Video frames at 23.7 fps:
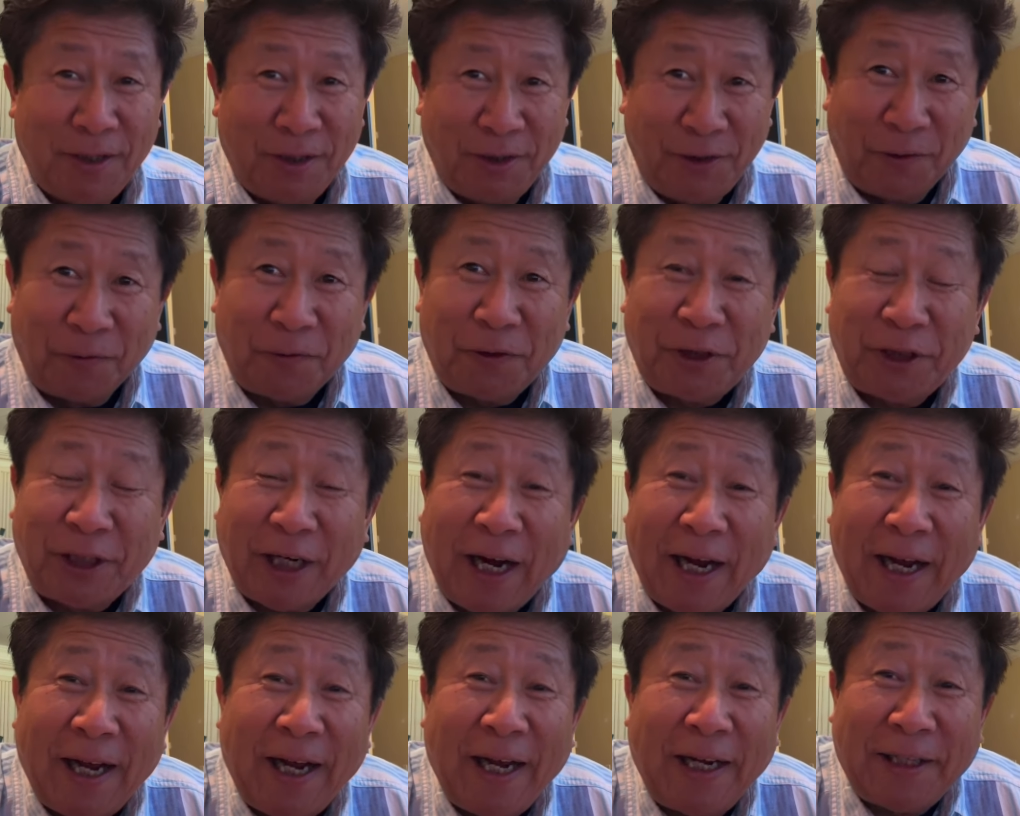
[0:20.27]
rồng
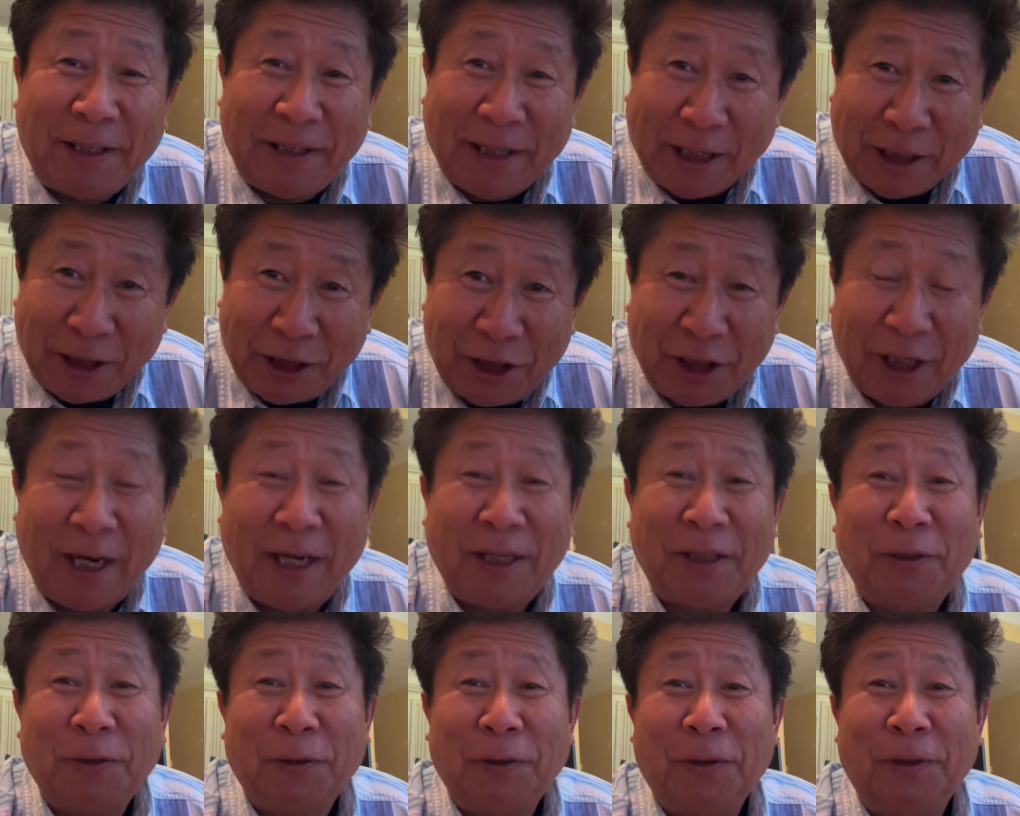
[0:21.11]
sa hay chả sa
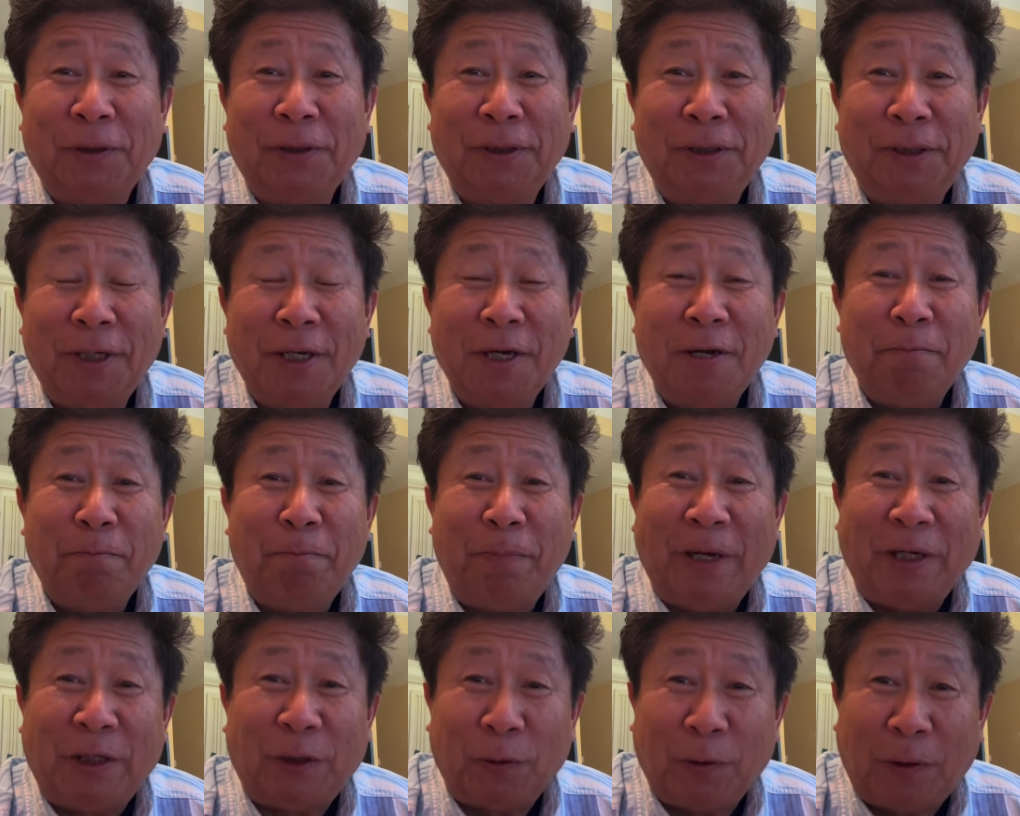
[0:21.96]
rồi
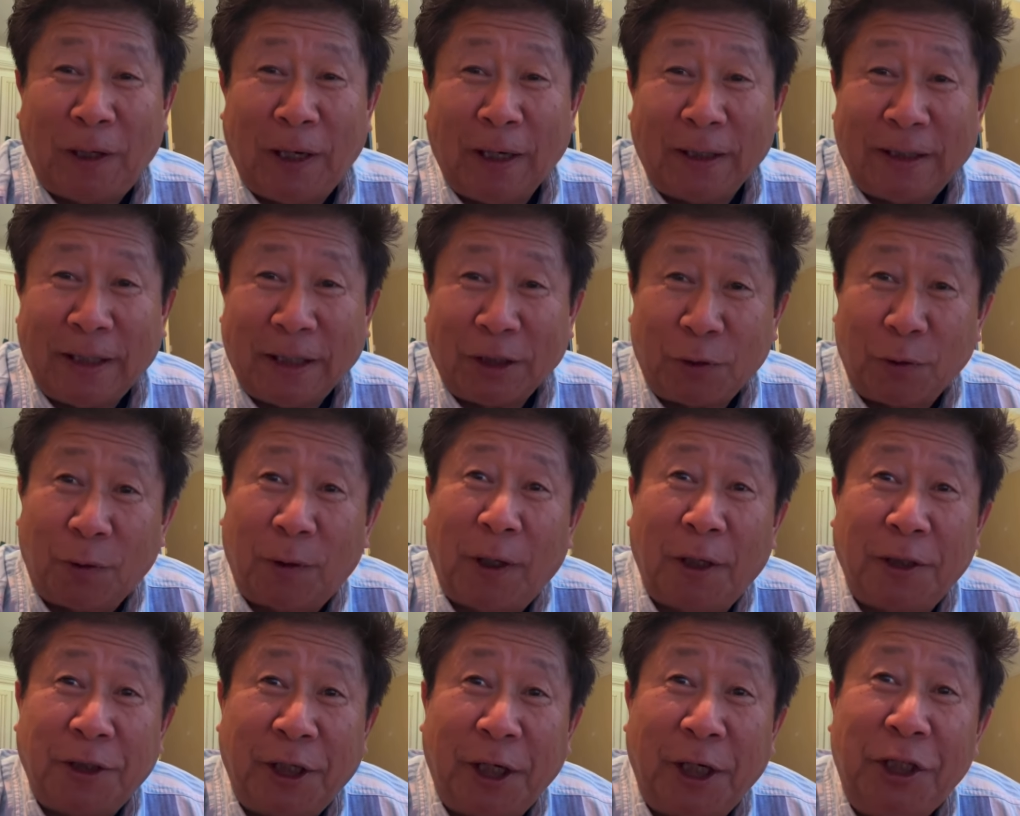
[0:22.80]
bê sốt là ta sốt
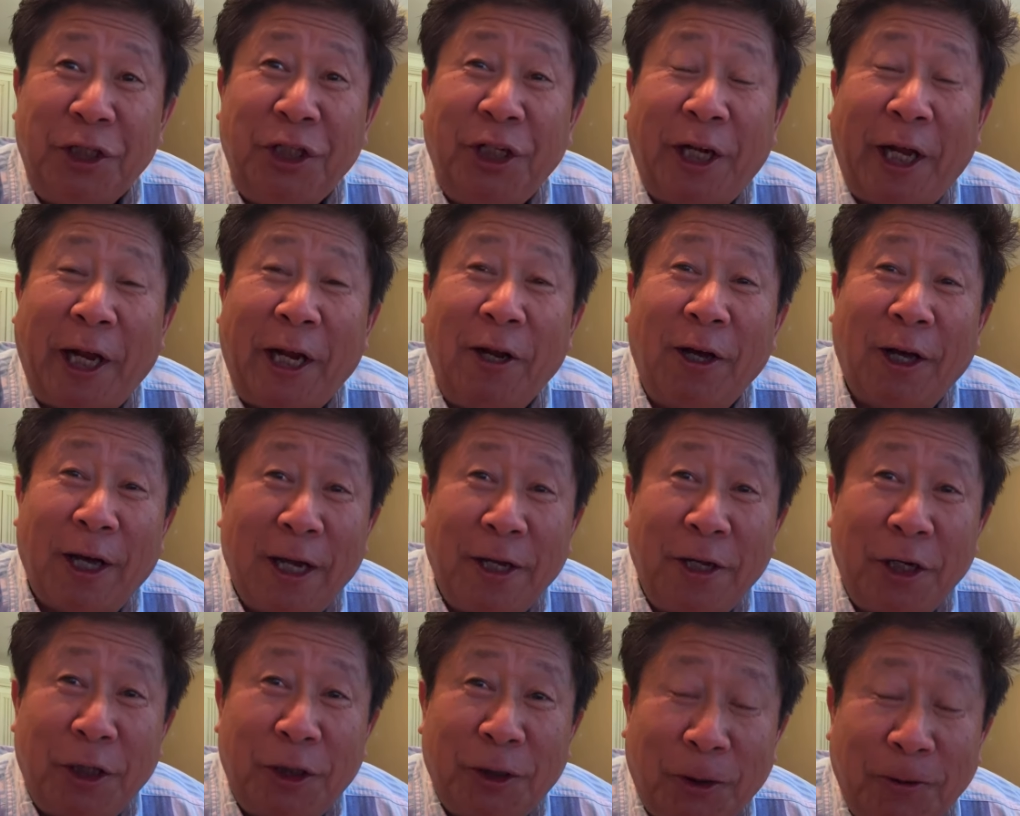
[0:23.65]
là chuyện gì cái nó cá
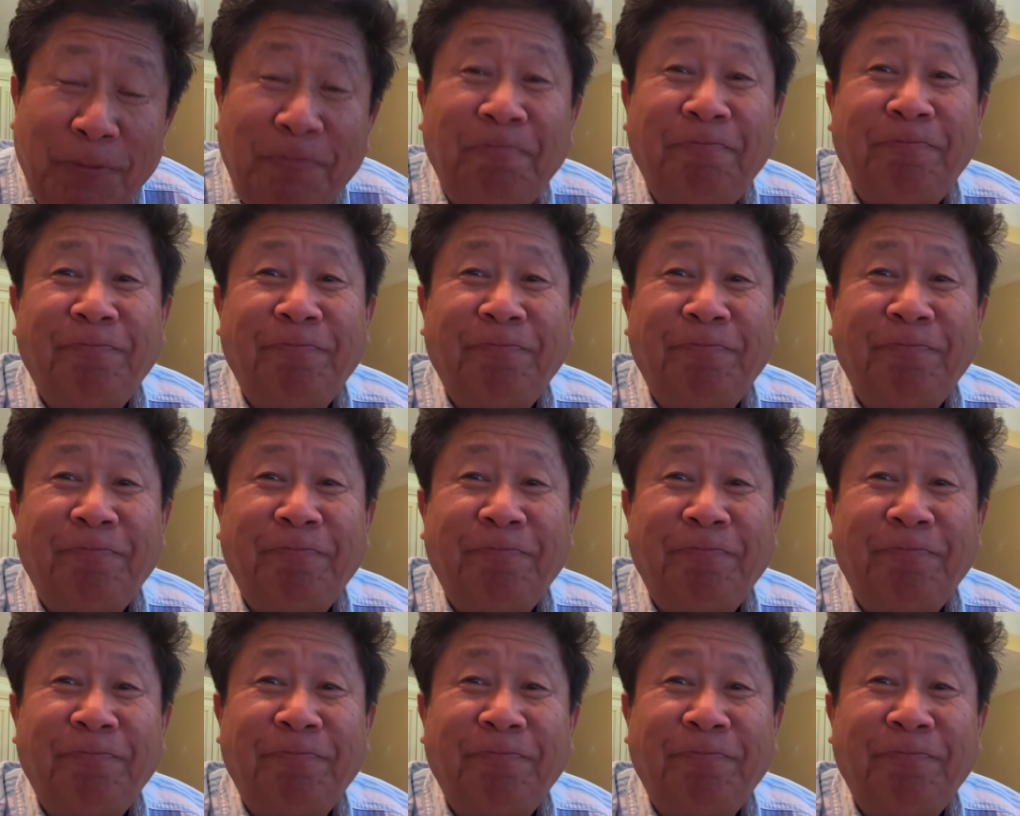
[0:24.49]
nhân rồng